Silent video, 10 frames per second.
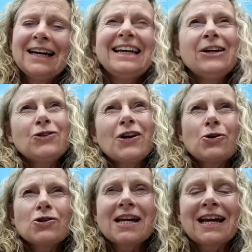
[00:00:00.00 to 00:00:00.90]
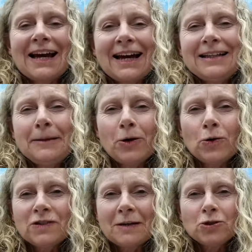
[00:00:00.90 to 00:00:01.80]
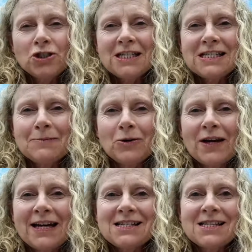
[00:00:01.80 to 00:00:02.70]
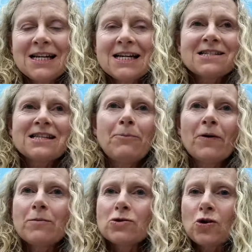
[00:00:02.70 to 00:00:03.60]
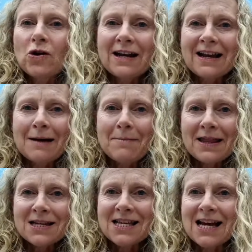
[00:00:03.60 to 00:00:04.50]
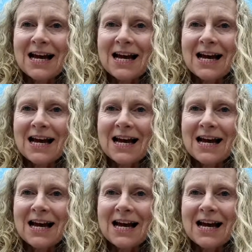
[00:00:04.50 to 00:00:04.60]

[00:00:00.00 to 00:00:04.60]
Y otra cosa que la gente pregunta muchísimo es si podemos coger camadas de